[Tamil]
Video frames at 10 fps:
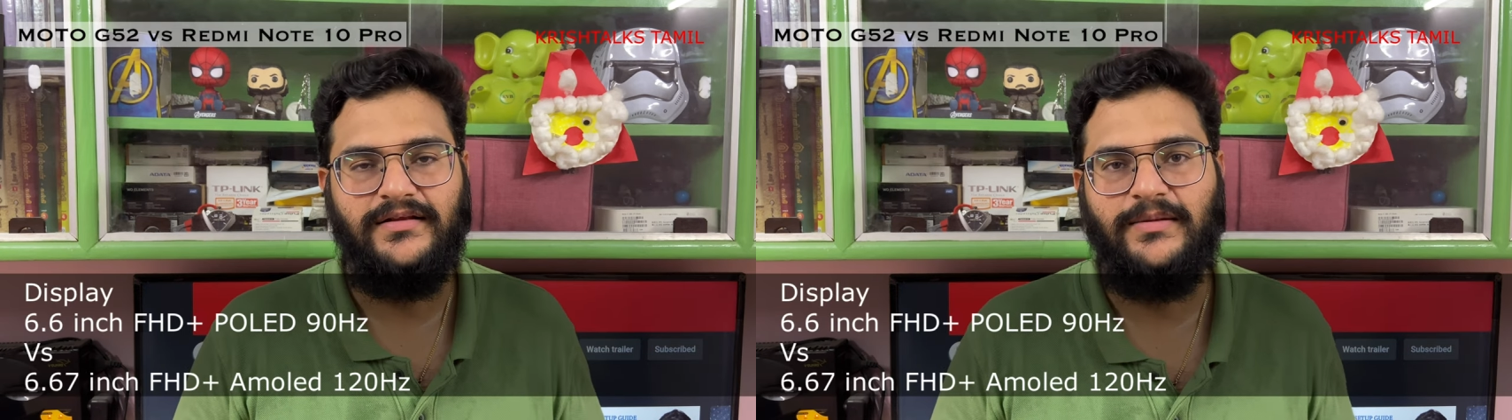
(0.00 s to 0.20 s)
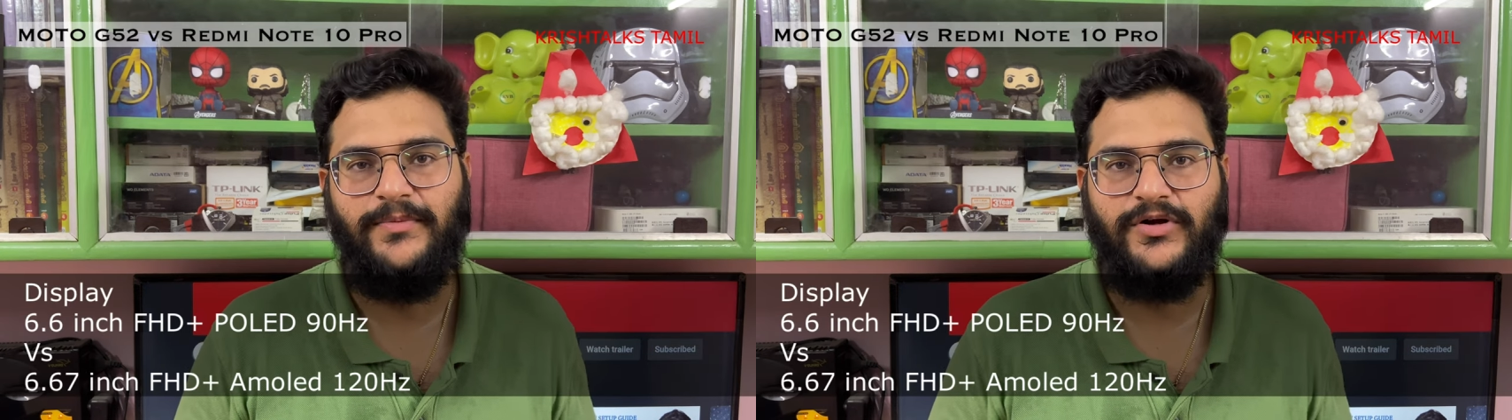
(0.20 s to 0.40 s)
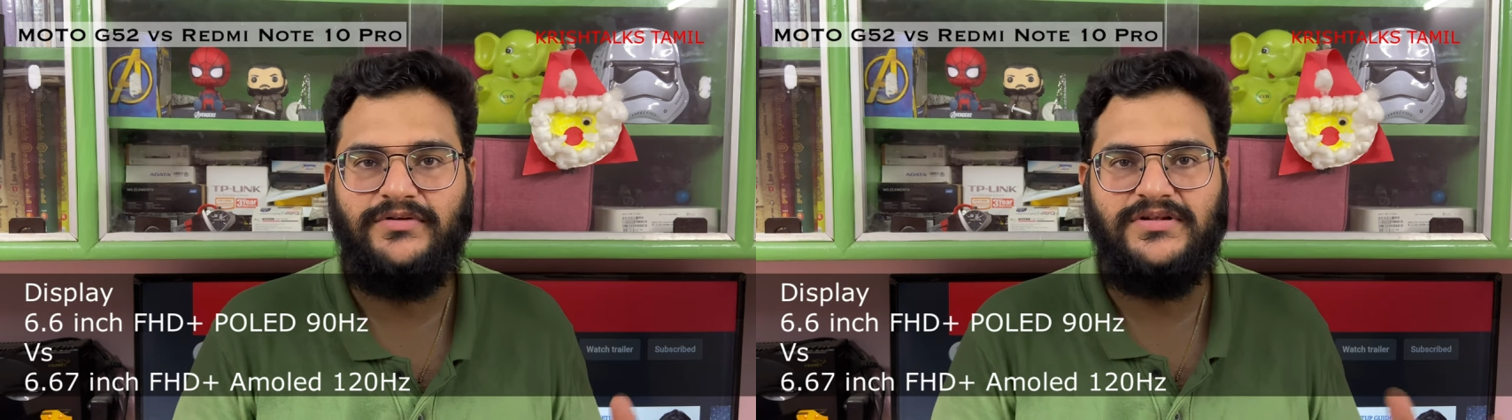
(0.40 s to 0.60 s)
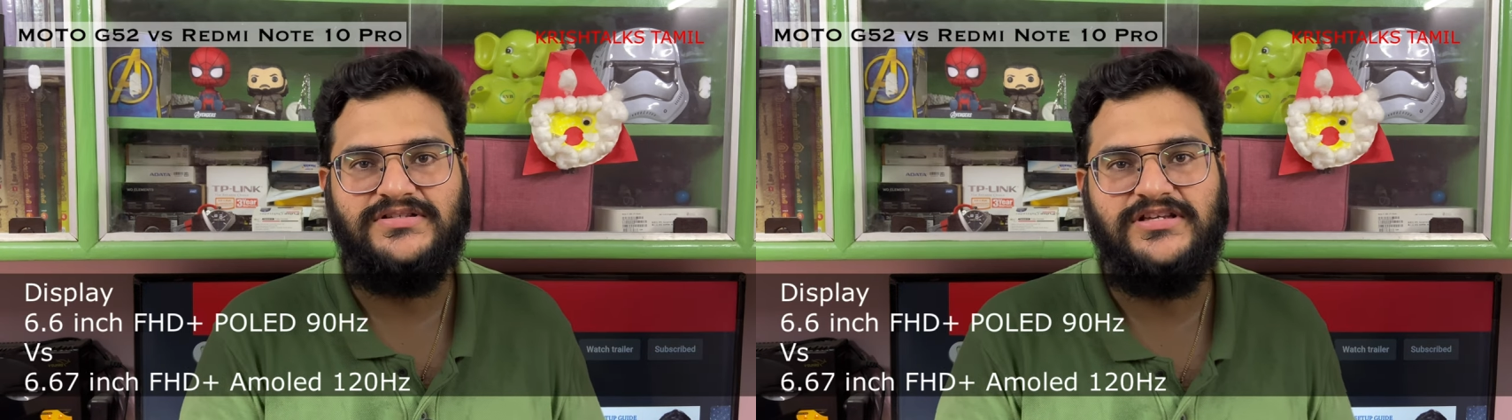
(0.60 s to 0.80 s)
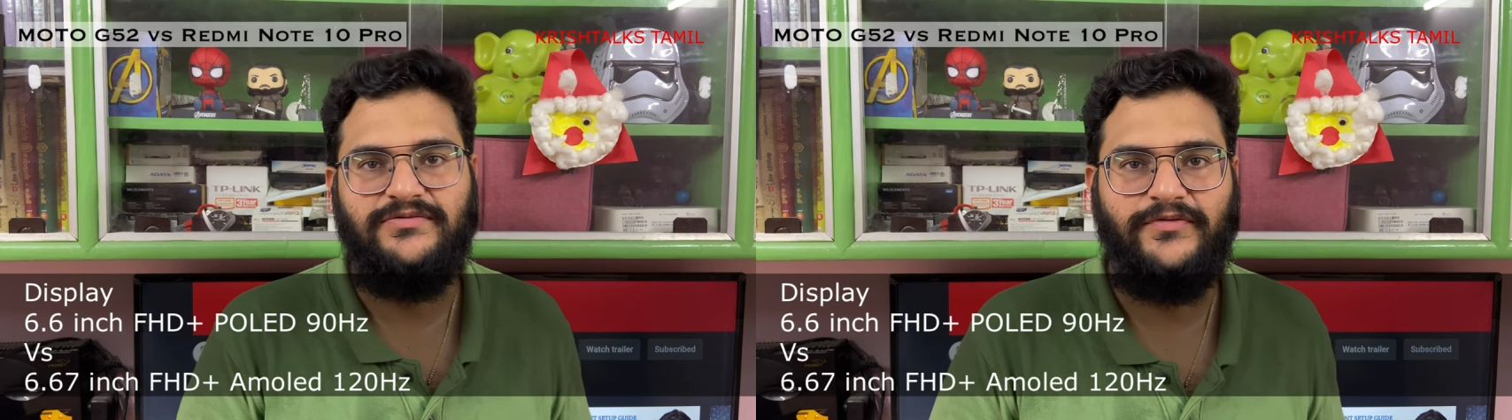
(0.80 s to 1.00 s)
இந்த பக்கம் வந்து
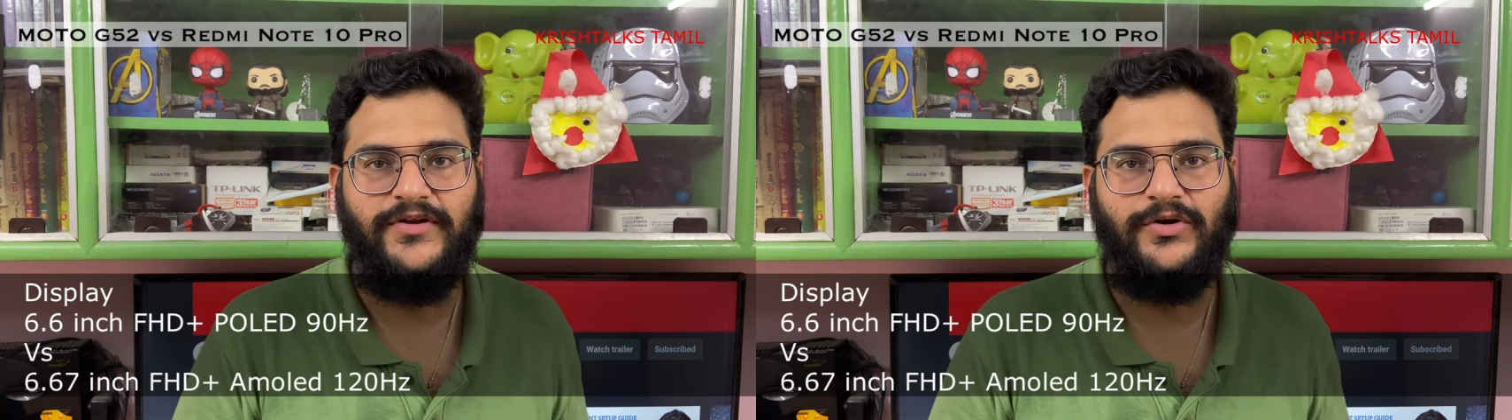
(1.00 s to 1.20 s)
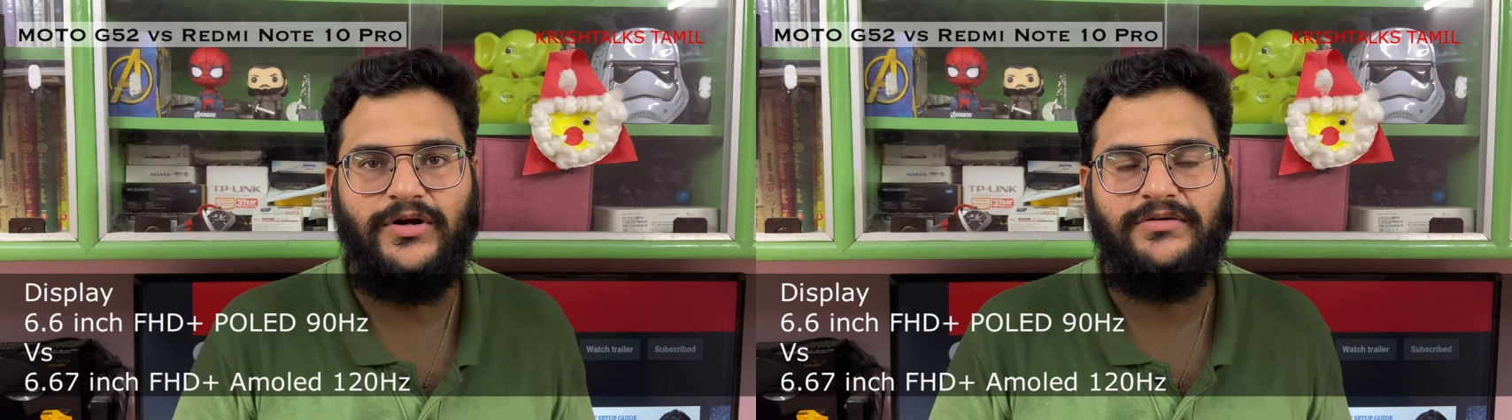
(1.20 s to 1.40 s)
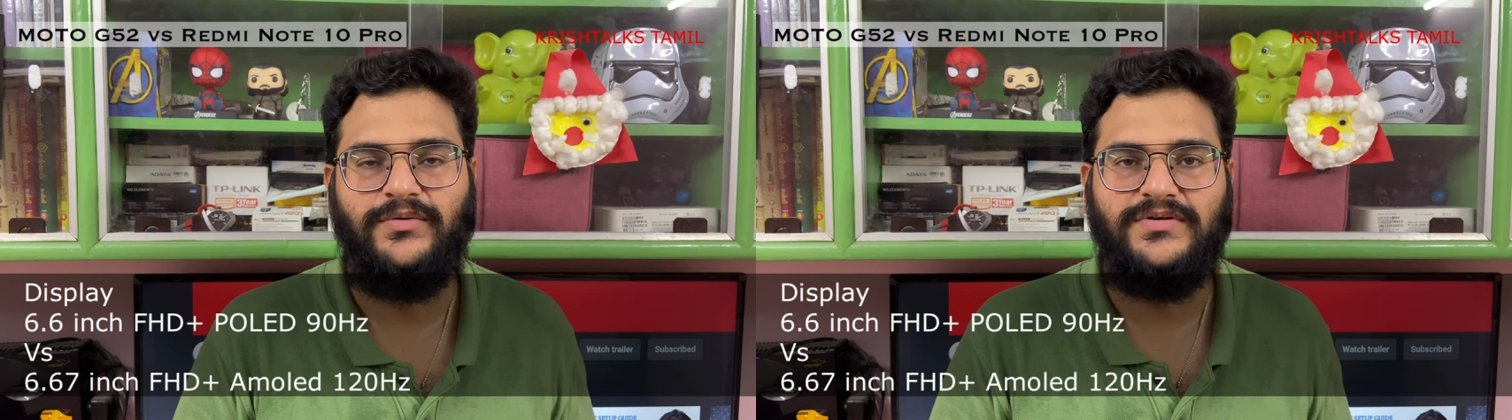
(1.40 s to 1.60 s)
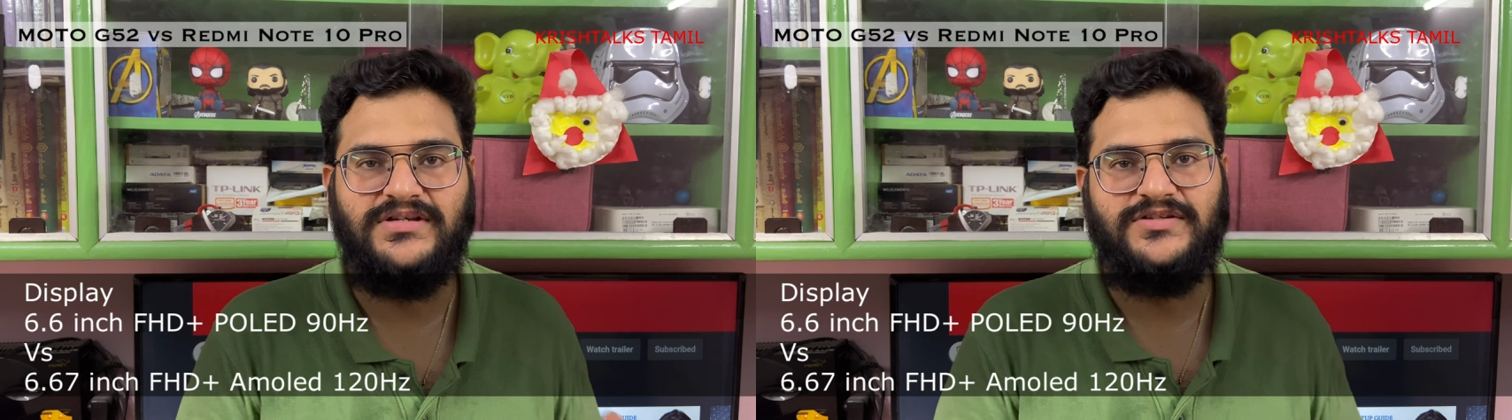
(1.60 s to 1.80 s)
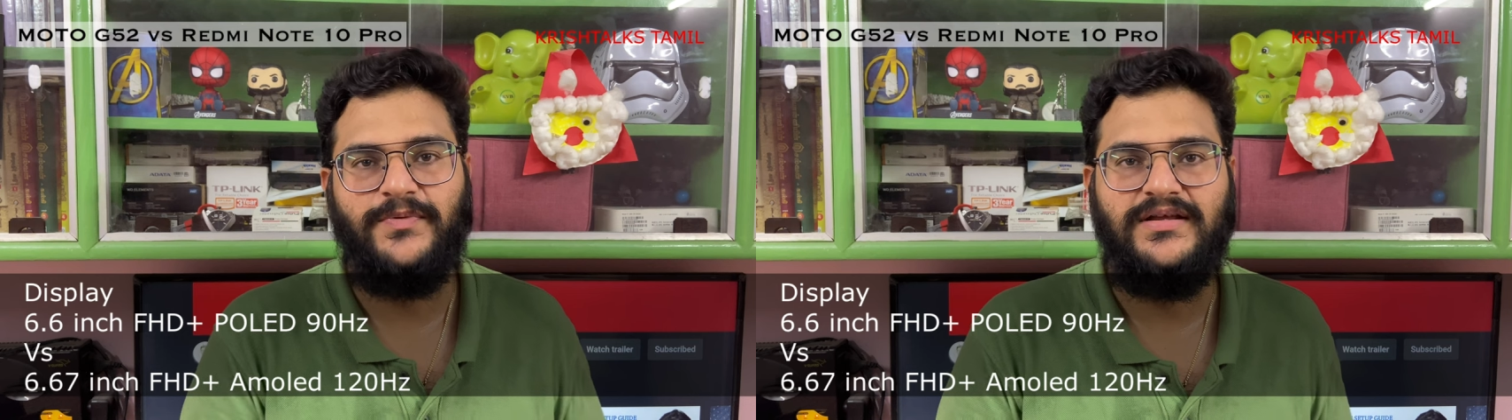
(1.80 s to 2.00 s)
ஜி ஃபிஃப்டி டூவில் வந்து ஒரு
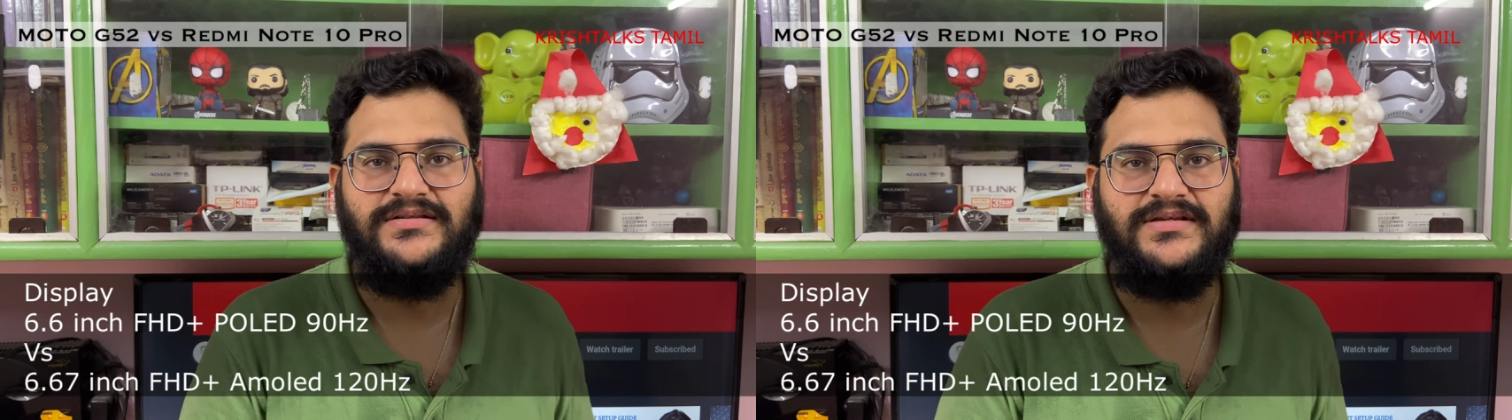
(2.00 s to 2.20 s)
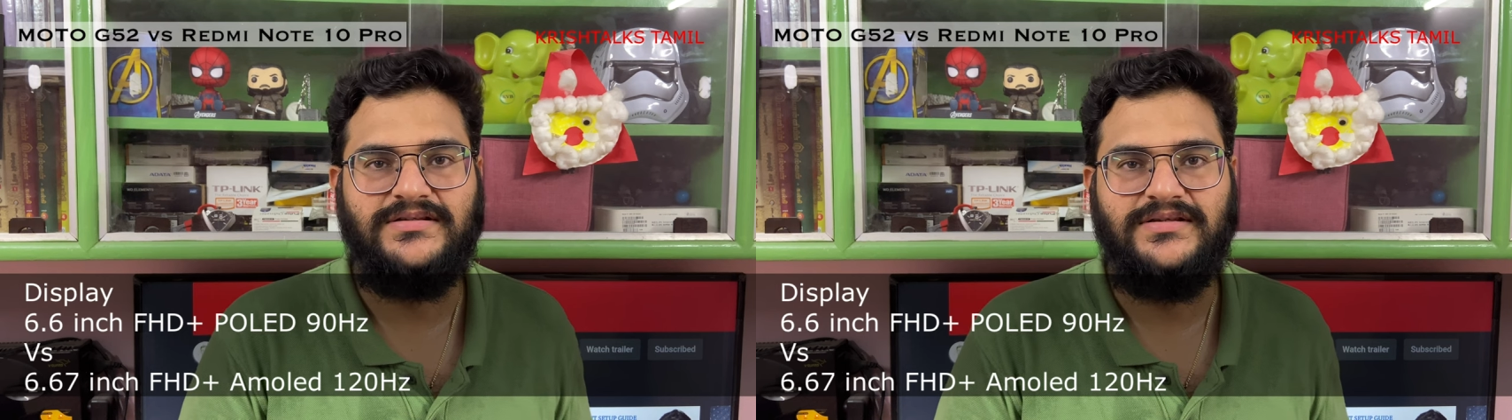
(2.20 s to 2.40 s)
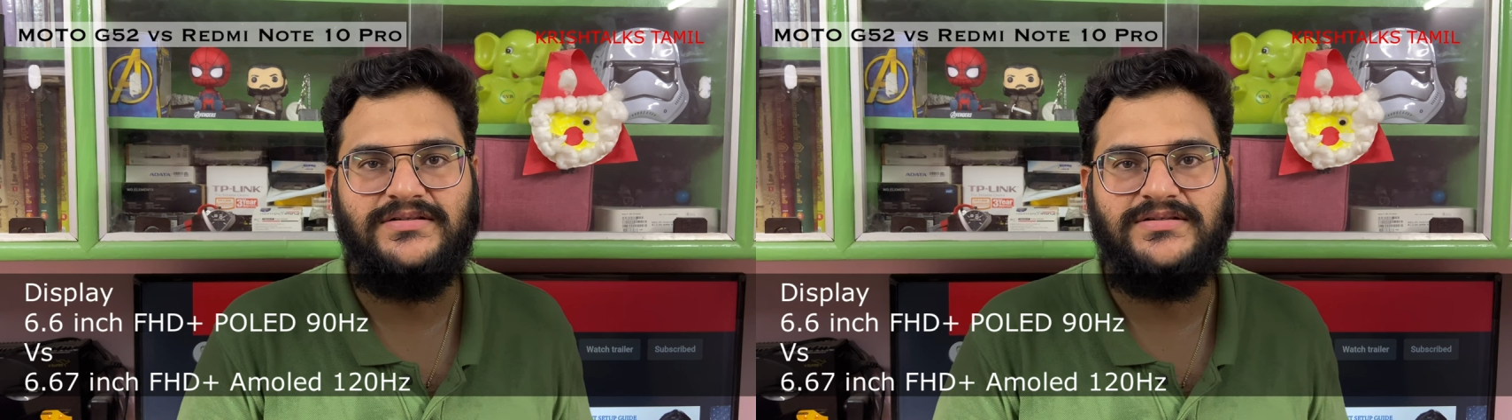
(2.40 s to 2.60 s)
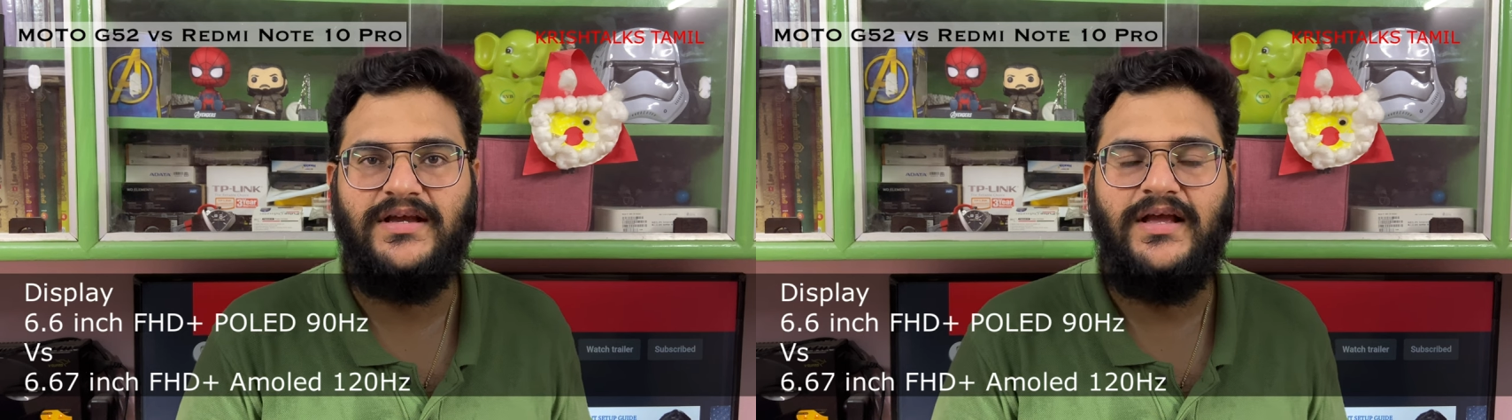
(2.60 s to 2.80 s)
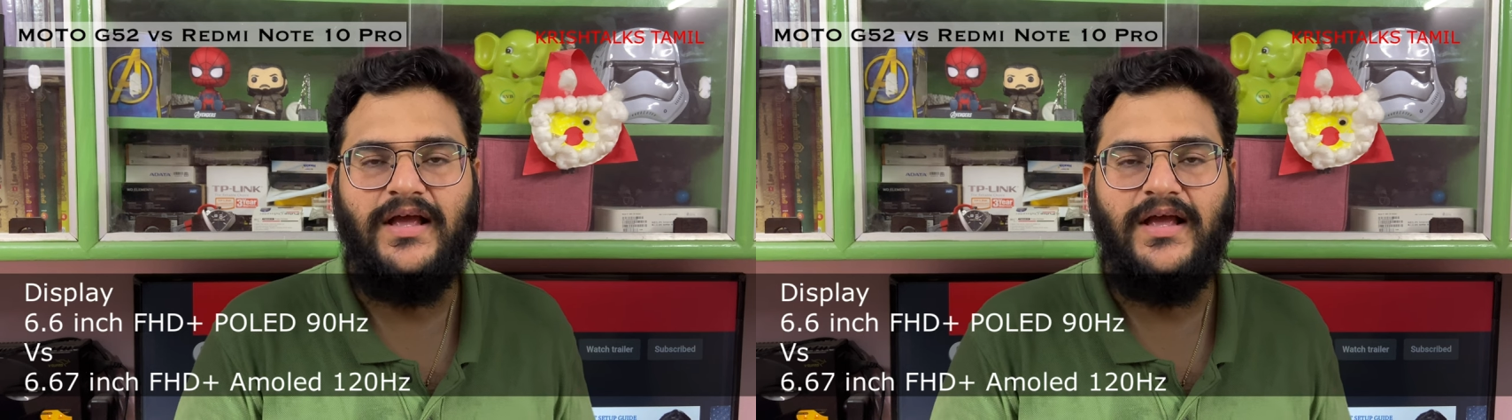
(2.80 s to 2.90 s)
சிக்ஸ் பாயிண்ட் சிக்ஸ் இன்ச்சு